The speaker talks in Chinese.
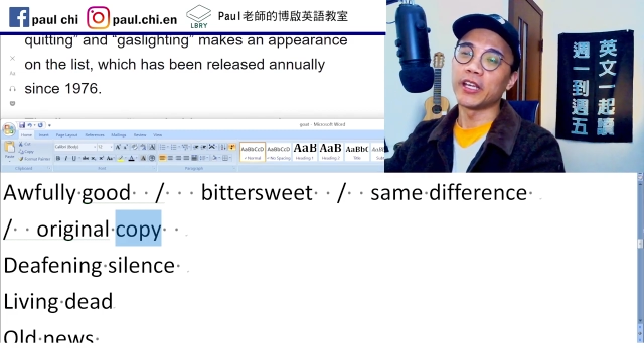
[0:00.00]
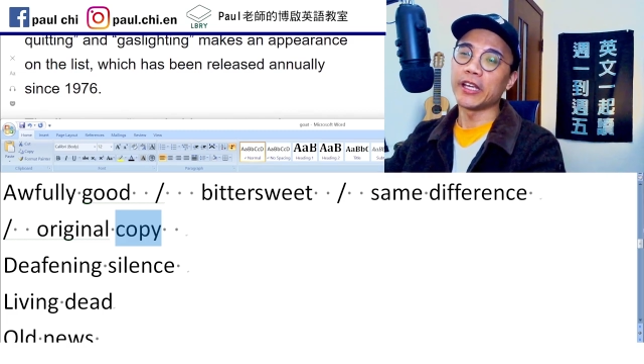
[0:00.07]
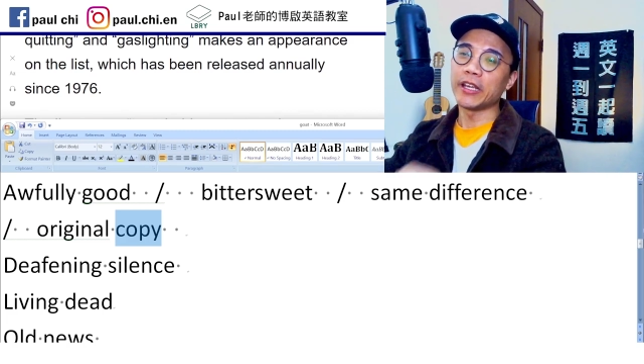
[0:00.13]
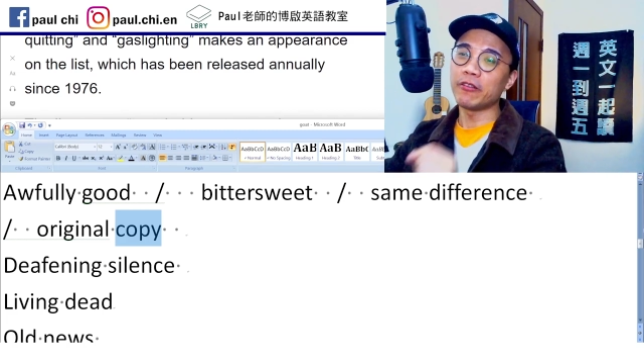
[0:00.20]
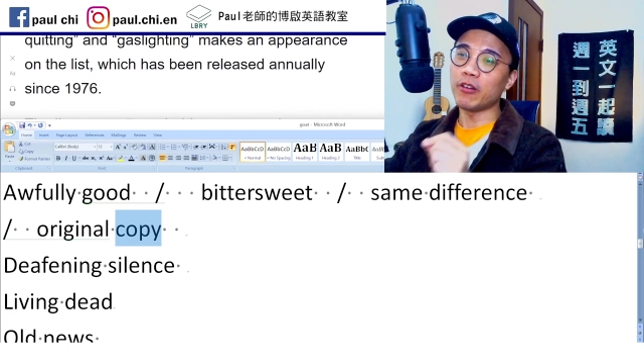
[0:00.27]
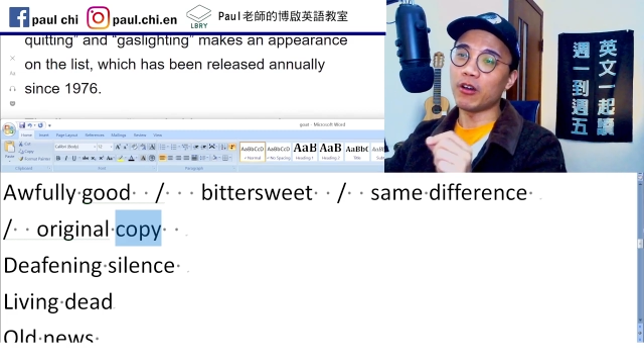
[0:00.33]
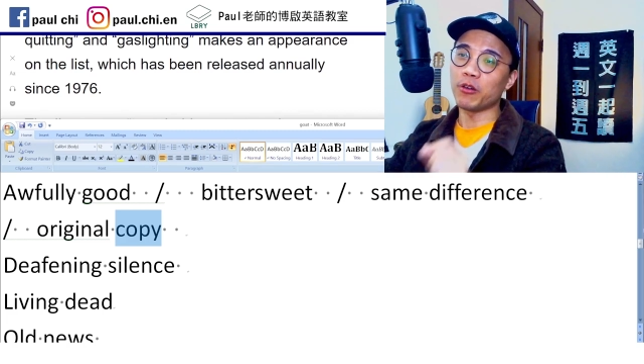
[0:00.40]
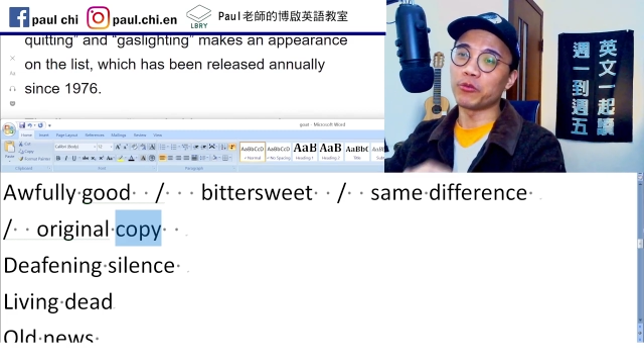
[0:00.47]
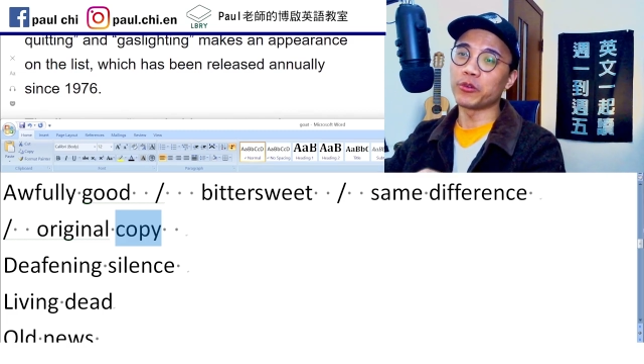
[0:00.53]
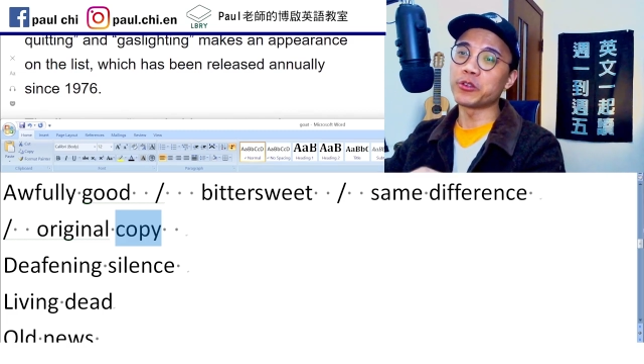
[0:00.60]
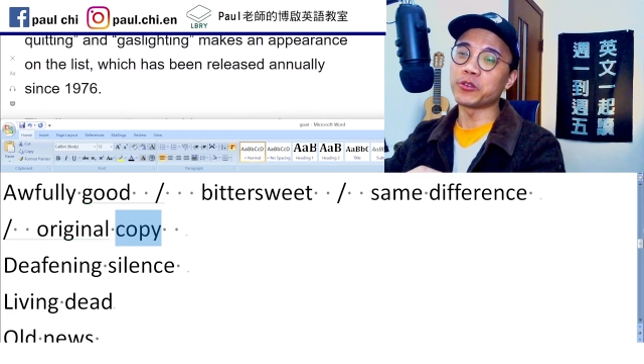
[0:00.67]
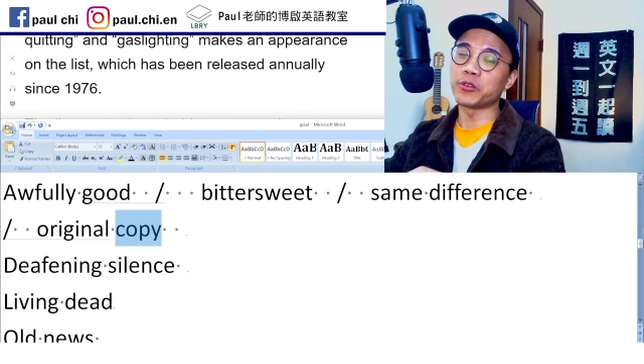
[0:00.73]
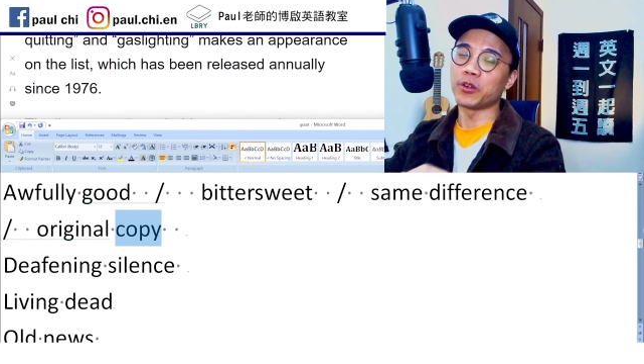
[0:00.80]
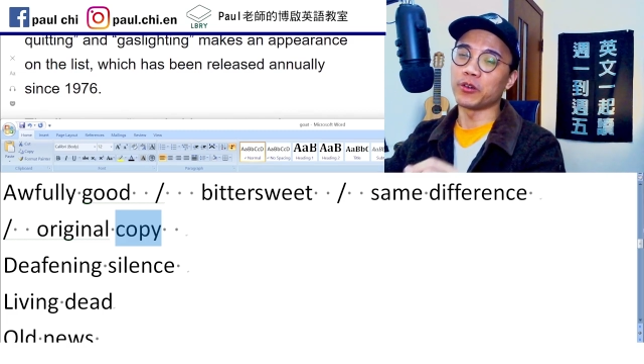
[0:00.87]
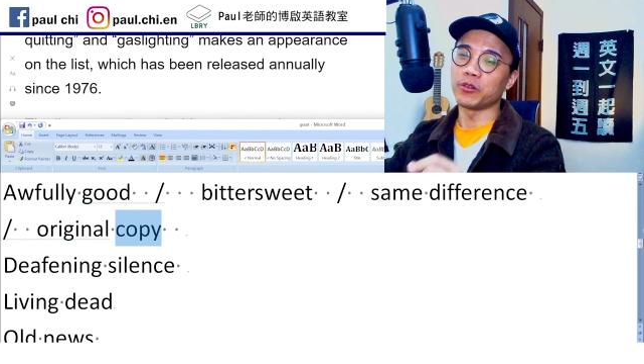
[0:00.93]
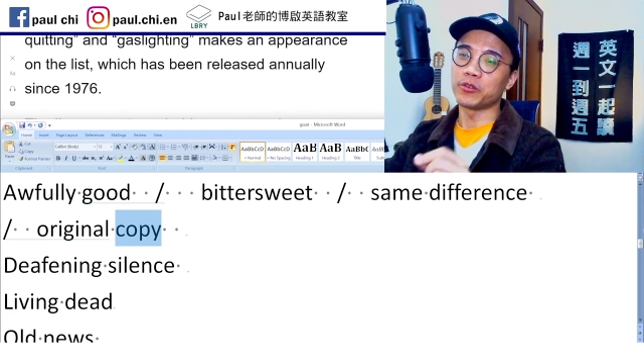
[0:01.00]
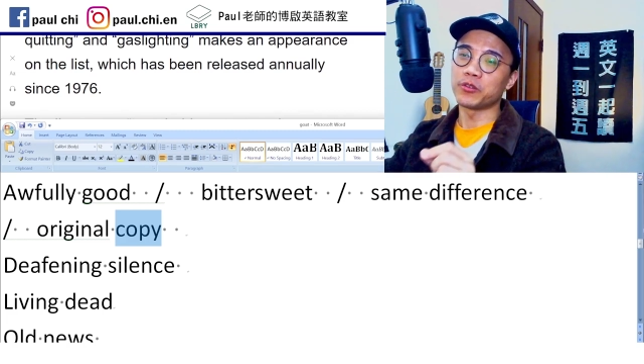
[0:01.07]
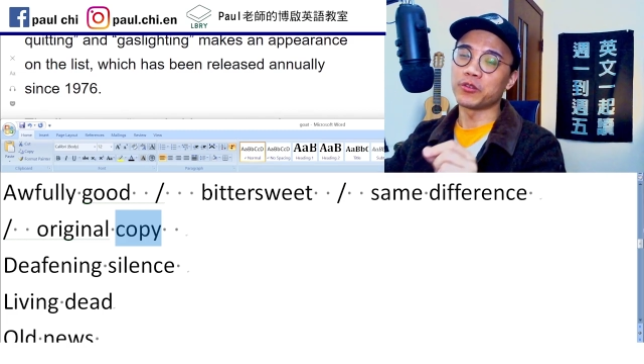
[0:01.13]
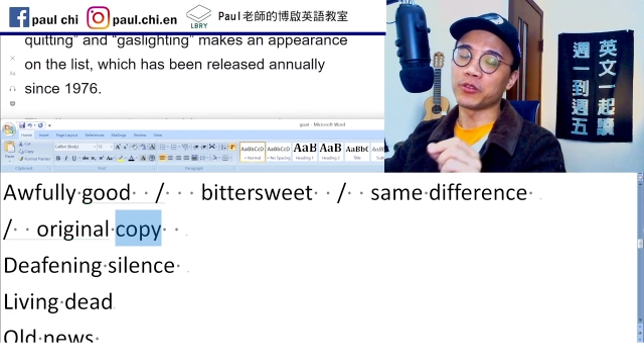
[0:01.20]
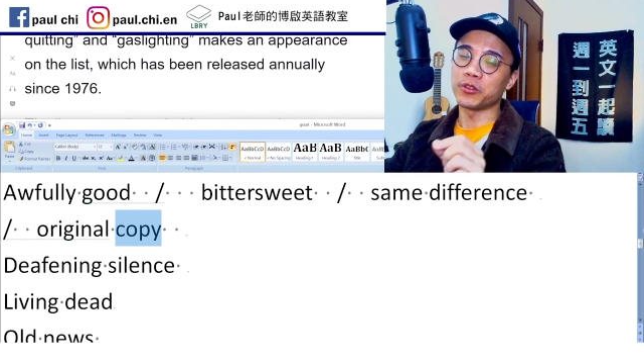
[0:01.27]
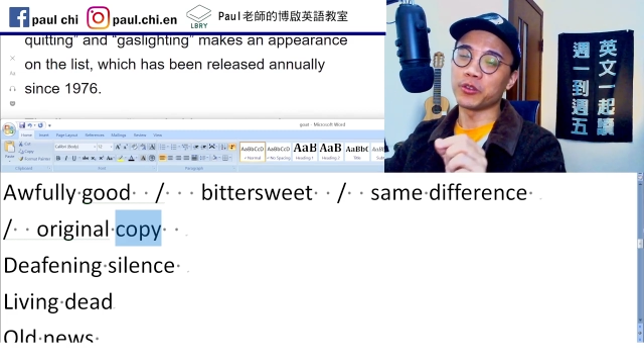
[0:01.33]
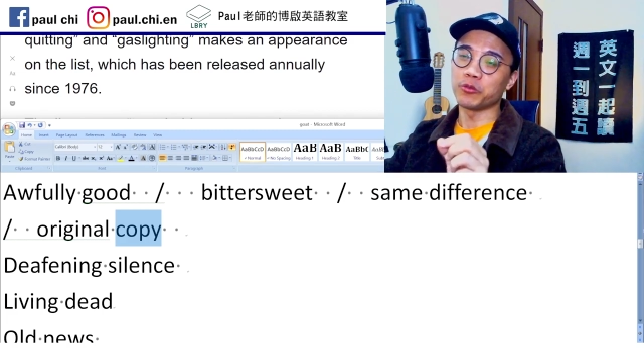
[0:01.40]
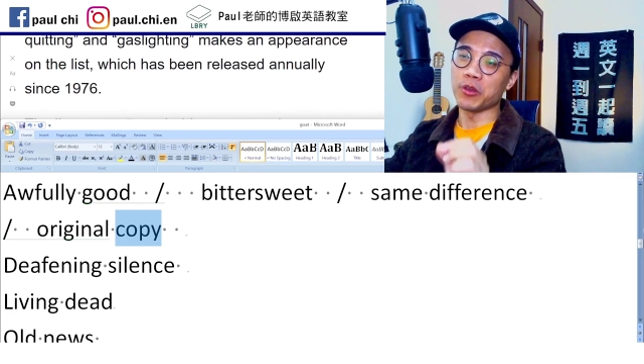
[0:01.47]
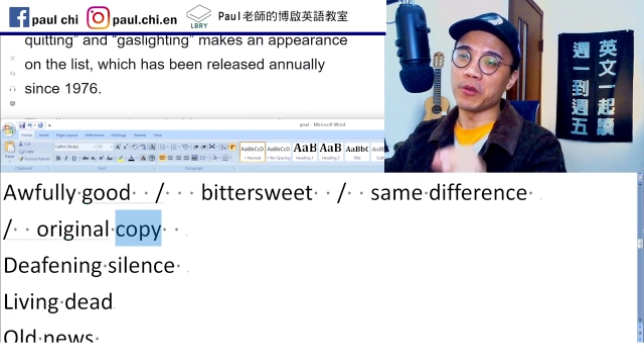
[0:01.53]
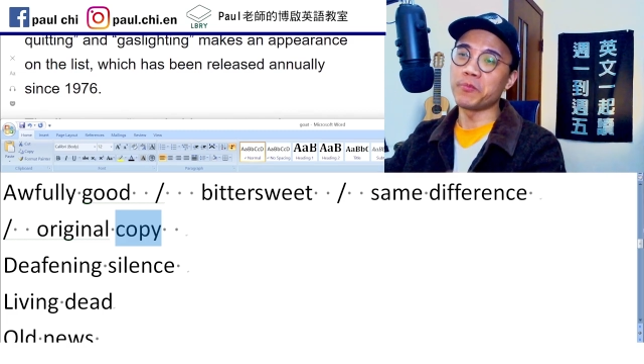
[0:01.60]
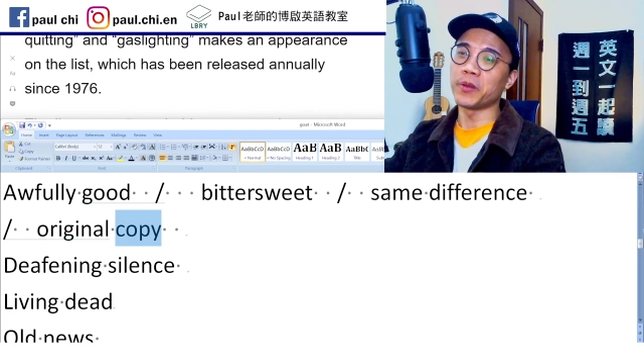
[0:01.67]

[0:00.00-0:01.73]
因为 “original” 就是原